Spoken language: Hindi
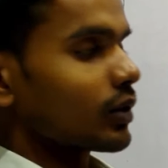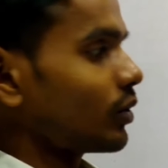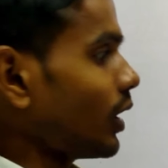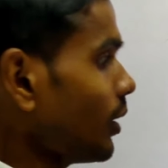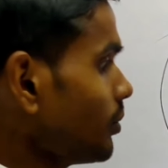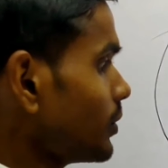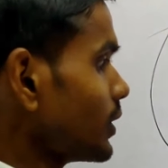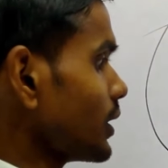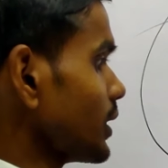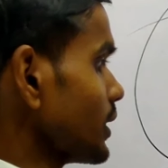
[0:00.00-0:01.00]
तो अब
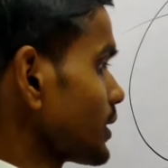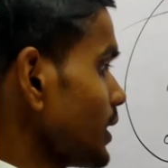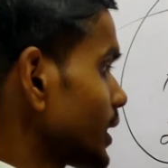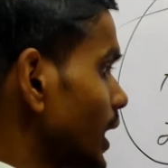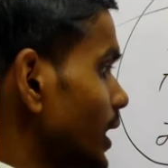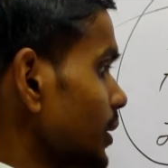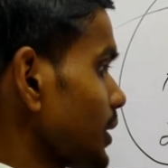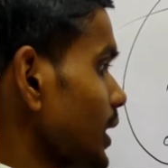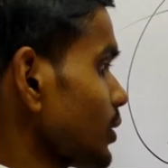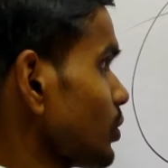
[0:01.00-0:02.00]
इसने कारण नहीं
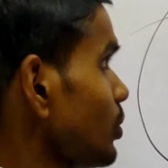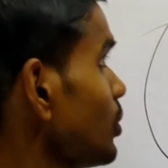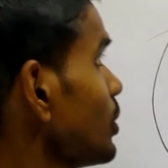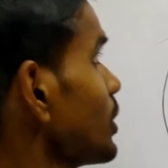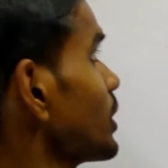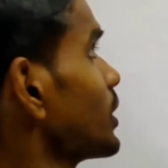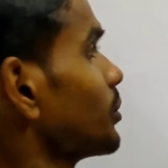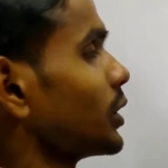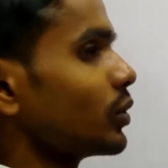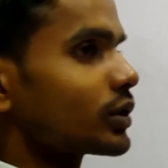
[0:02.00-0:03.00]
बताया तो
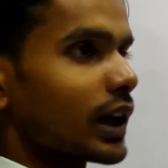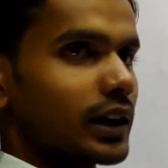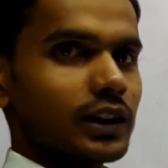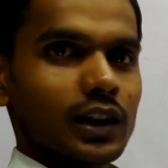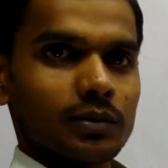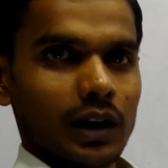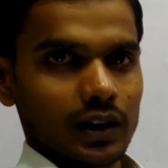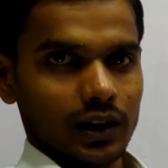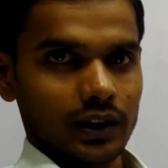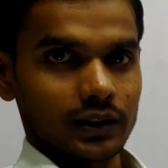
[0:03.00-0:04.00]
बिंदुसार ने
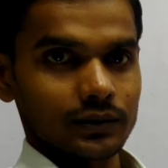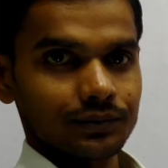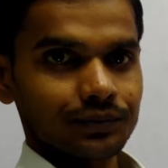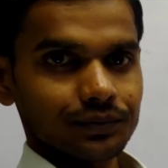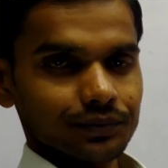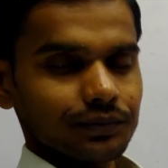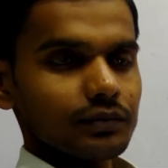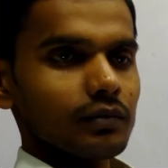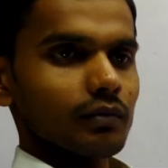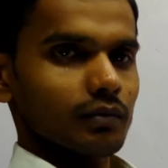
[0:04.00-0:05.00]
दरबार लगाई
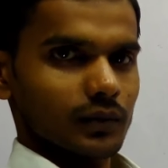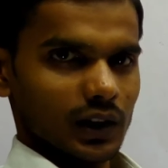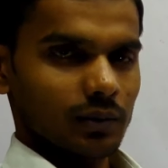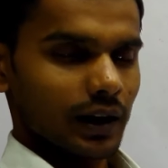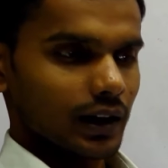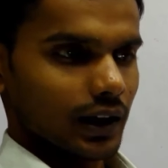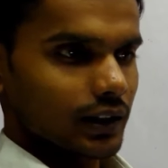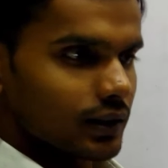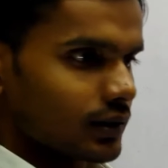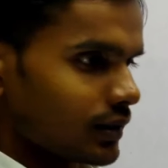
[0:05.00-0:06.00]
दरबार
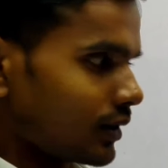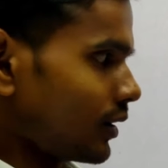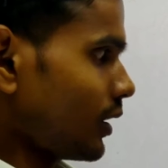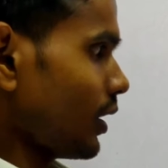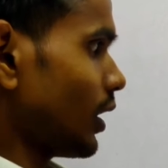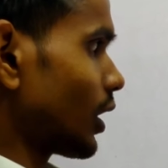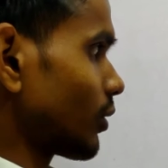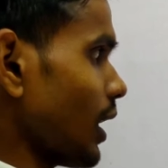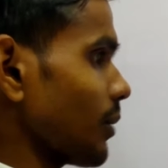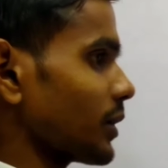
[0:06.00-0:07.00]
लगाई
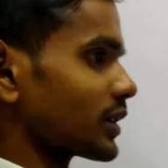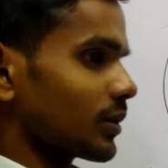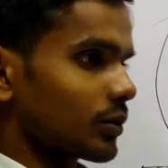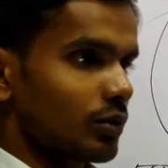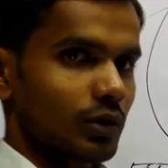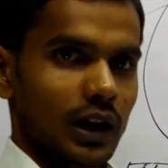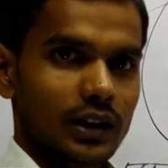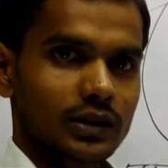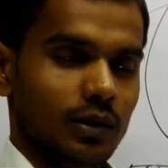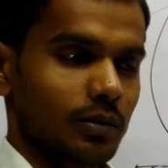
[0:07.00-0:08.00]
और वहाँ पे सबको
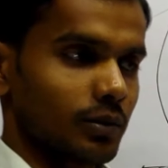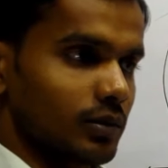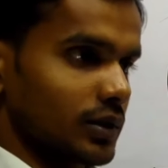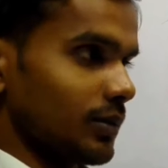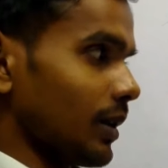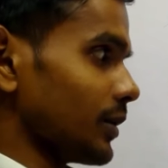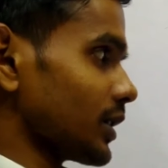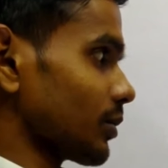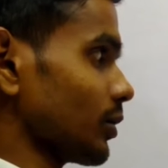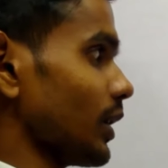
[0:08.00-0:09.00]
बुलाया सभा सभा में
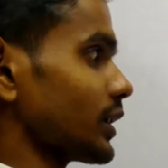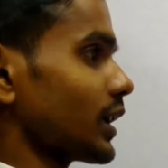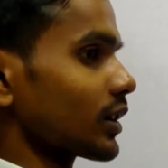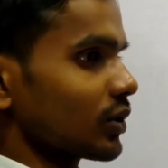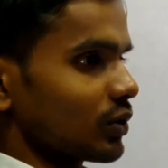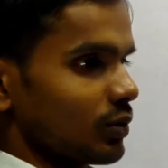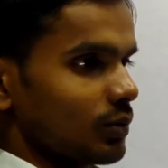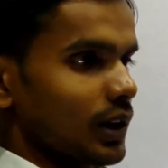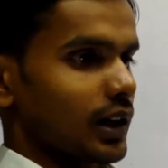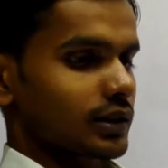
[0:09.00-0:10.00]
सबको बुलाया चाणक्य को
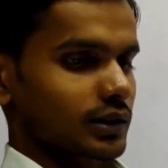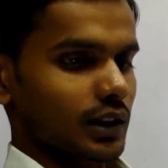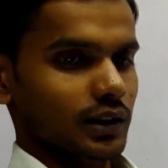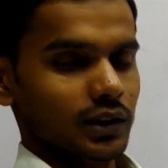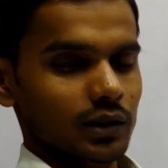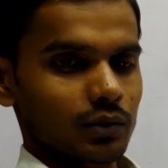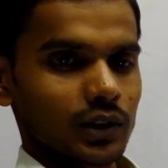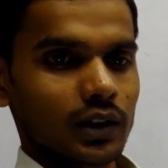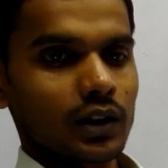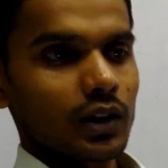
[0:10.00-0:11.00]
भी बुलाया चाणक्य खड़े हुए